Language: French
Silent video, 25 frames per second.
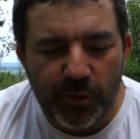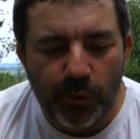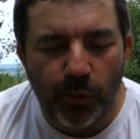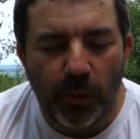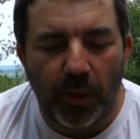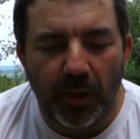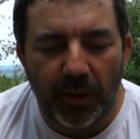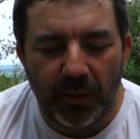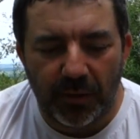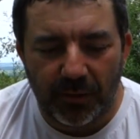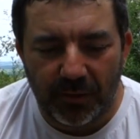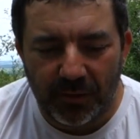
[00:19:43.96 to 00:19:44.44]

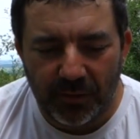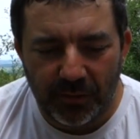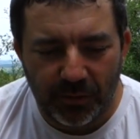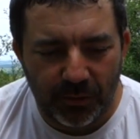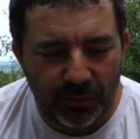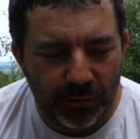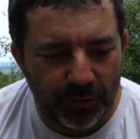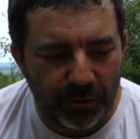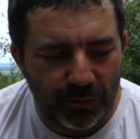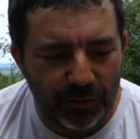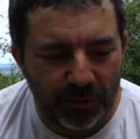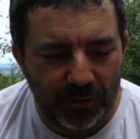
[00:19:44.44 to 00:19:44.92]
soin, donc
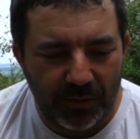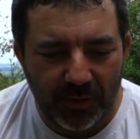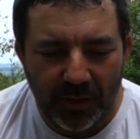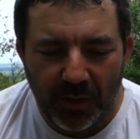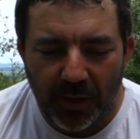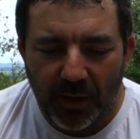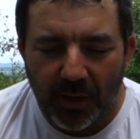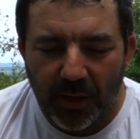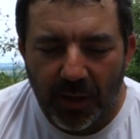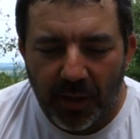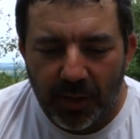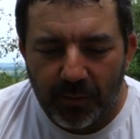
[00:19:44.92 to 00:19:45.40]
du,
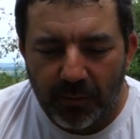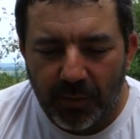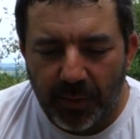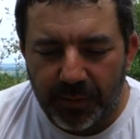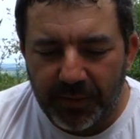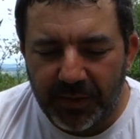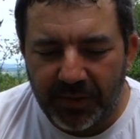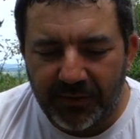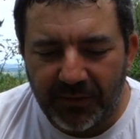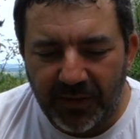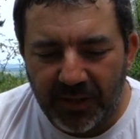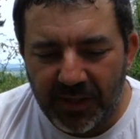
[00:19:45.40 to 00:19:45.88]

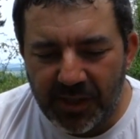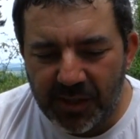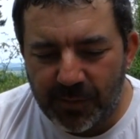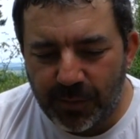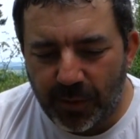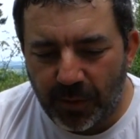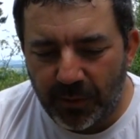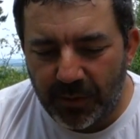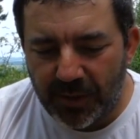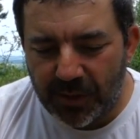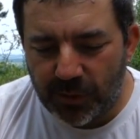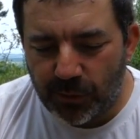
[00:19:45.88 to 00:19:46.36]
petite valise
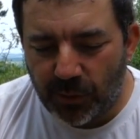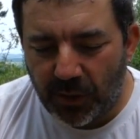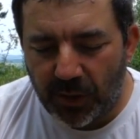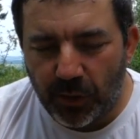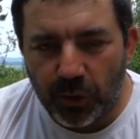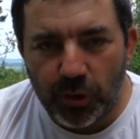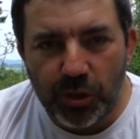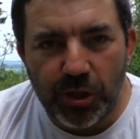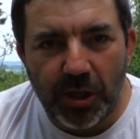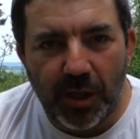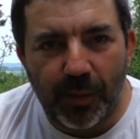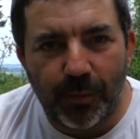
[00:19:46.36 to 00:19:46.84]
premier soin.
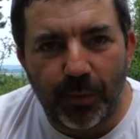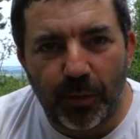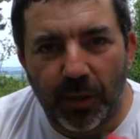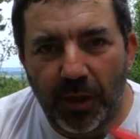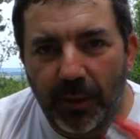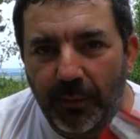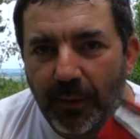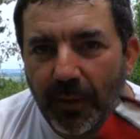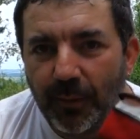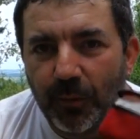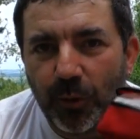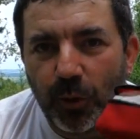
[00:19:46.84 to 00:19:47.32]
Donc j'ai un peu
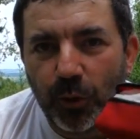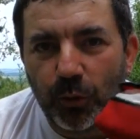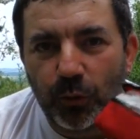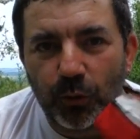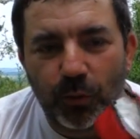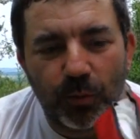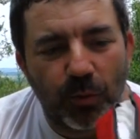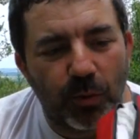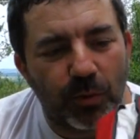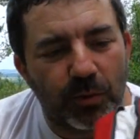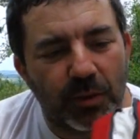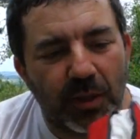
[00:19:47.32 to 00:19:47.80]
la même que
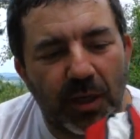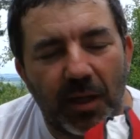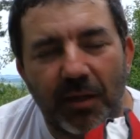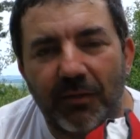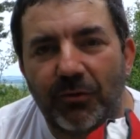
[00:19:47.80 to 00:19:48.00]
tout le monde, hein.